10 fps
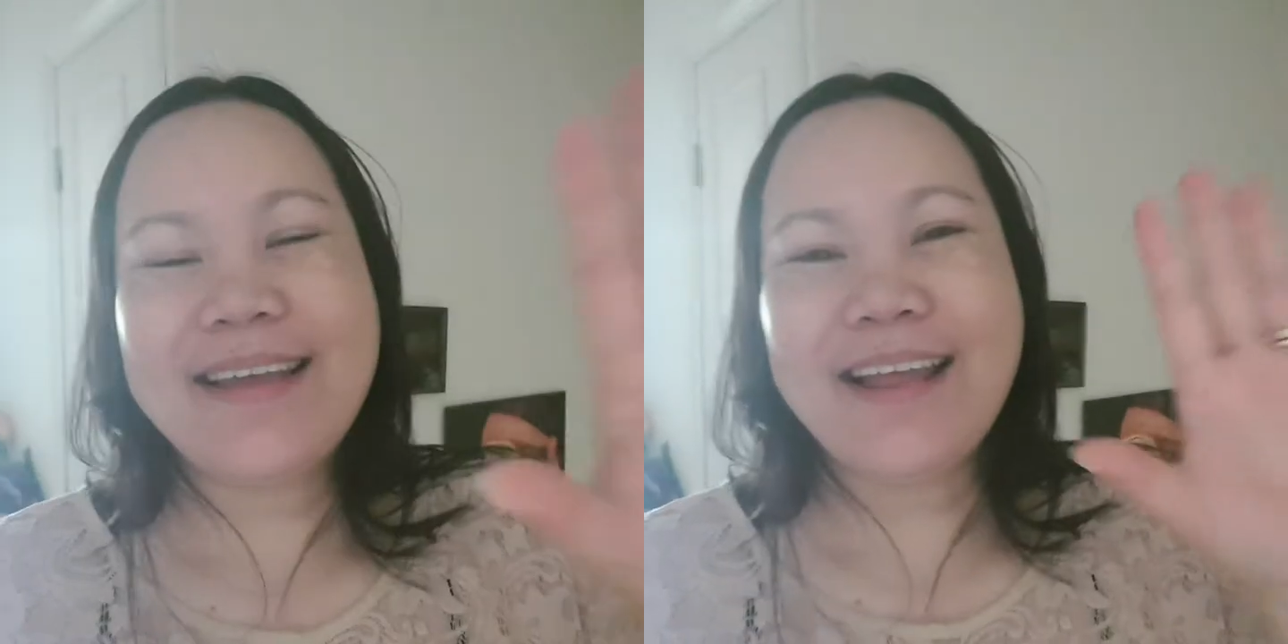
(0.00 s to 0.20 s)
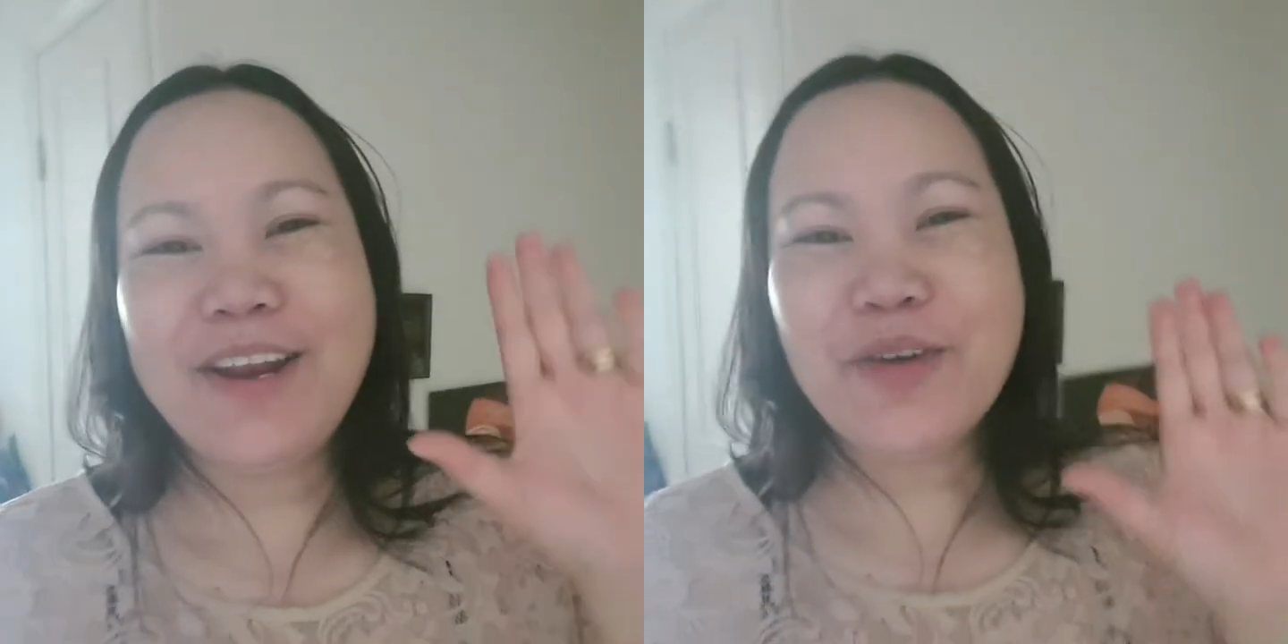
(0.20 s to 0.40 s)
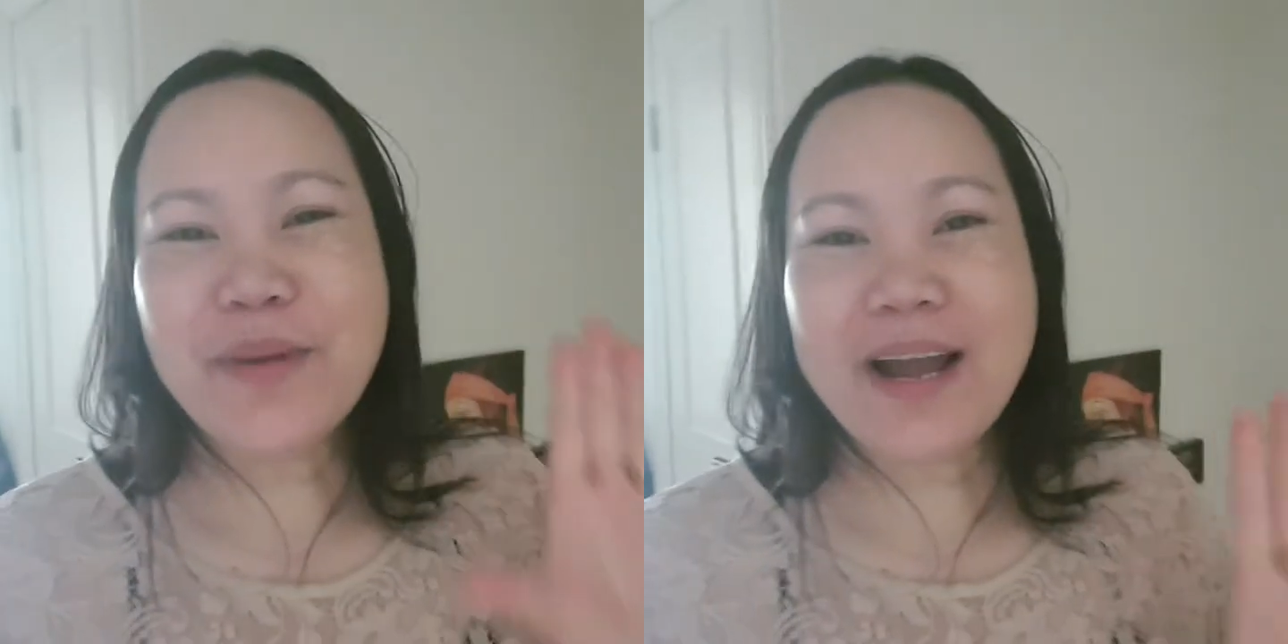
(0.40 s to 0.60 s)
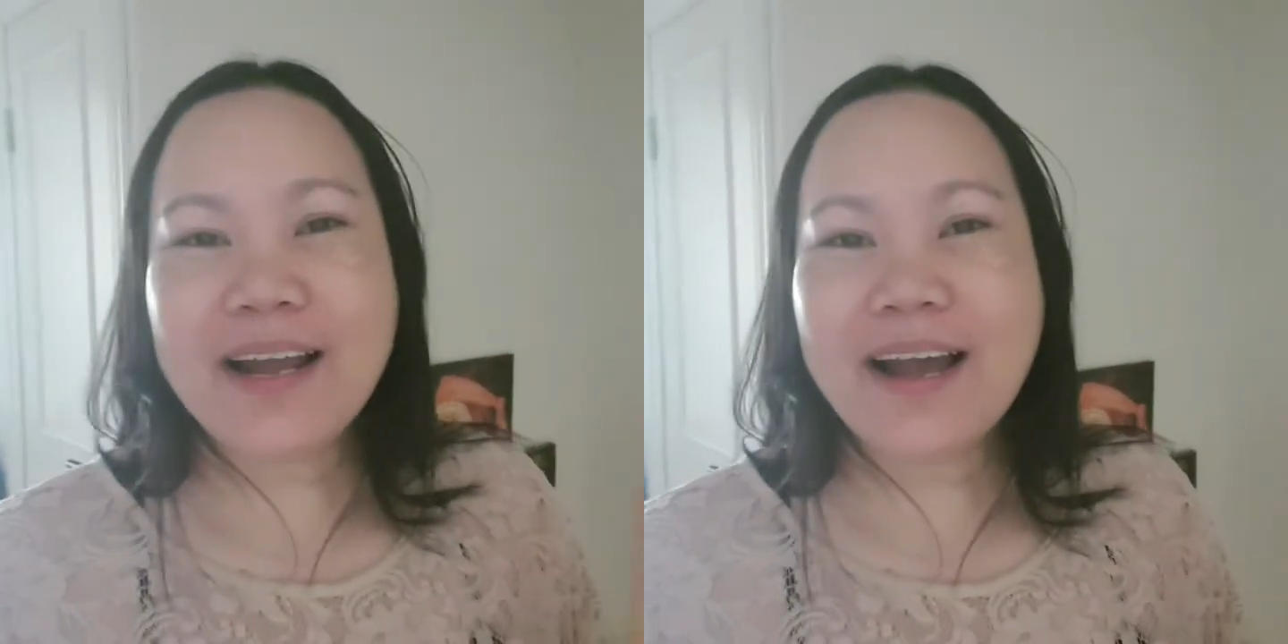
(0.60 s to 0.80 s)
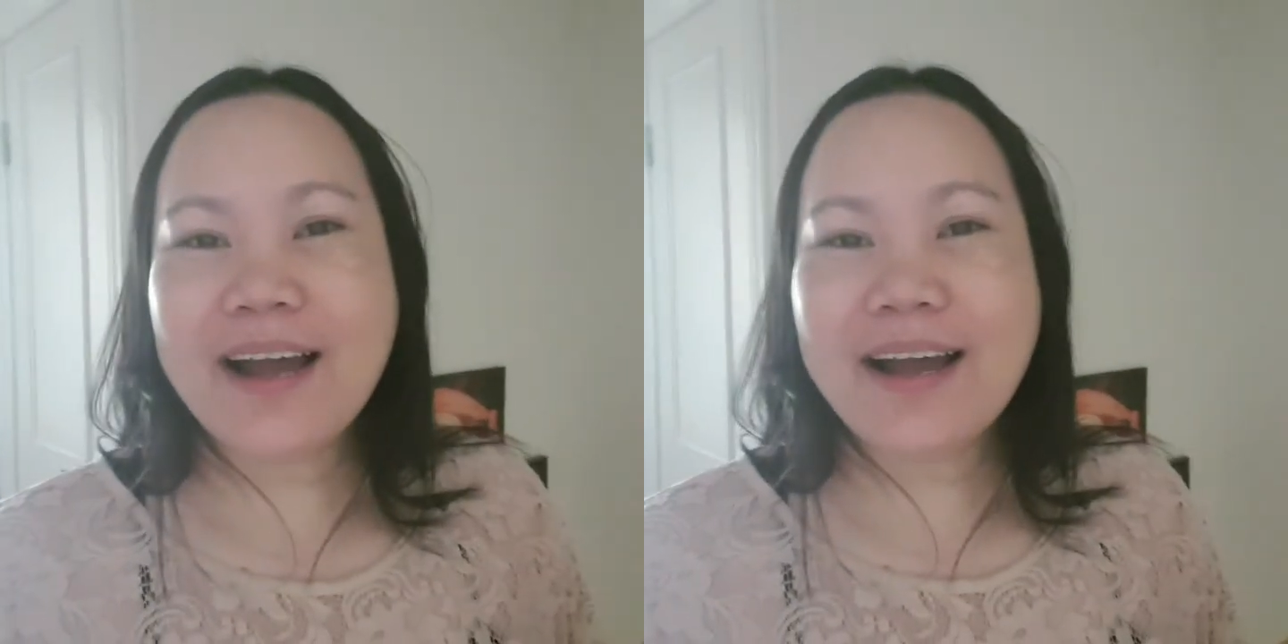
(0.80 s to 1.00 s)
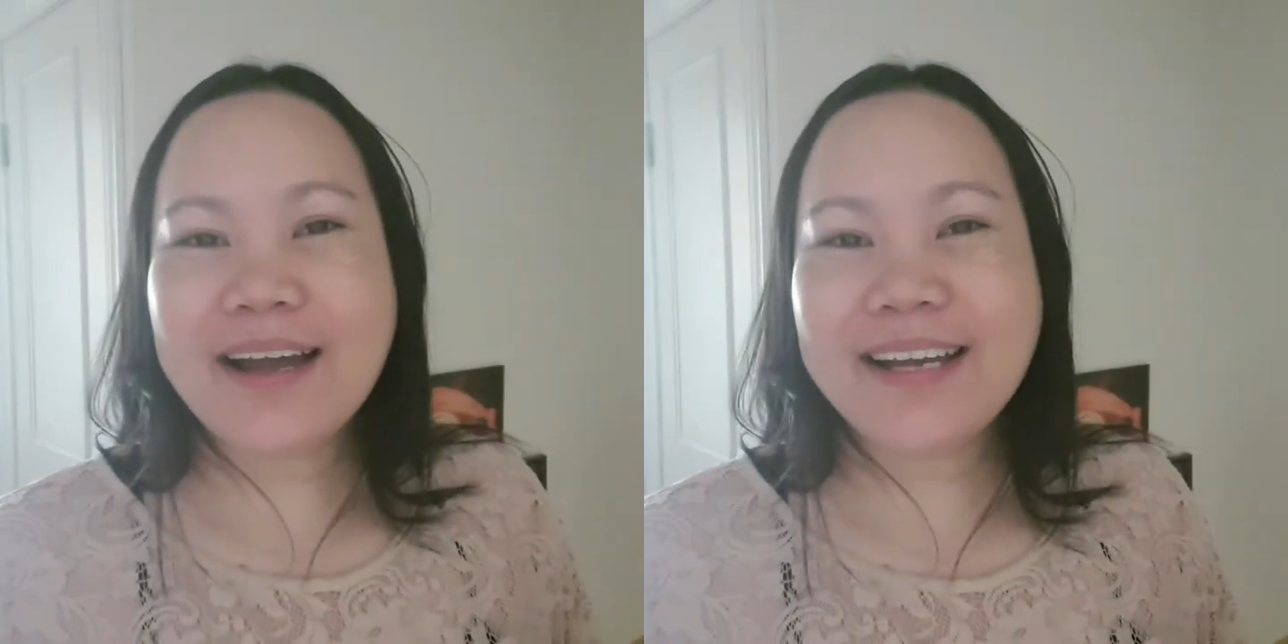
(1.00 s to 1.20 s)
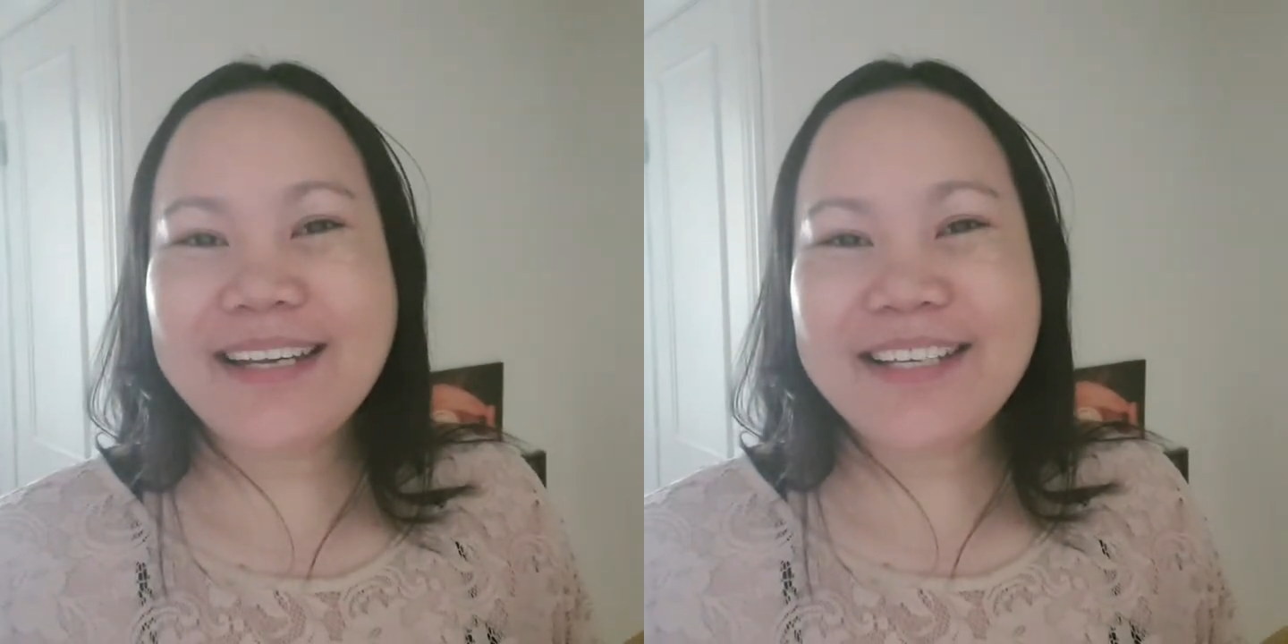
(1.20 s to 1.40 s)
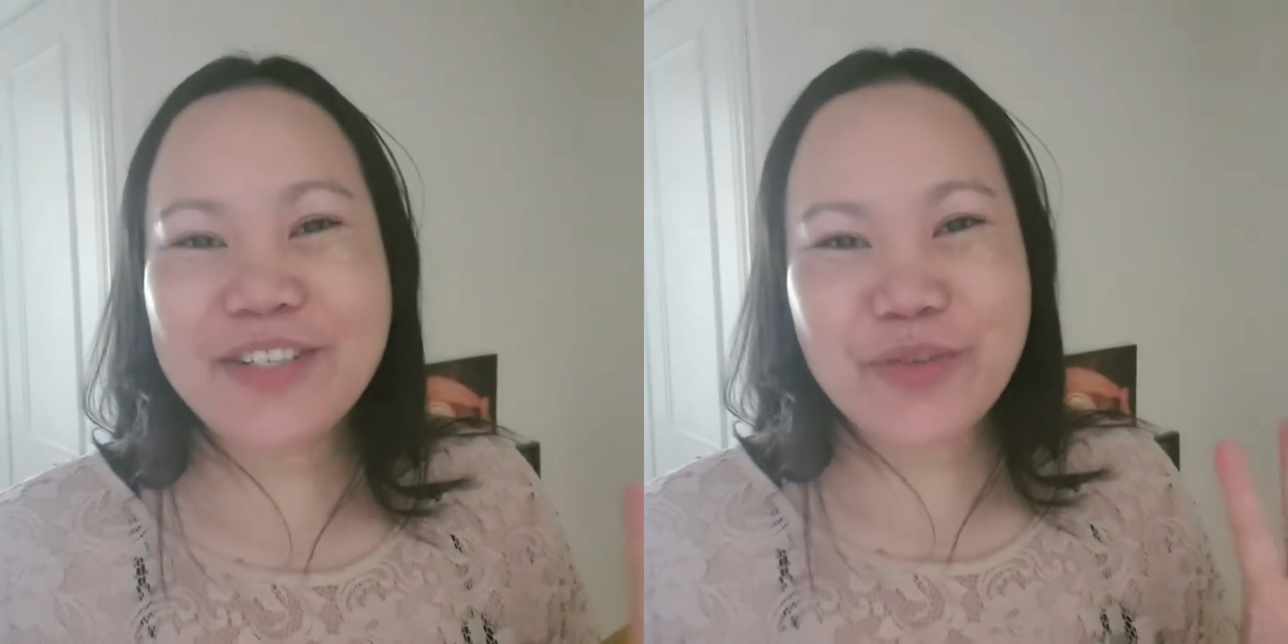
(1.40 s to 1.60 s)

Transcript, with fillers: Hello mga guys!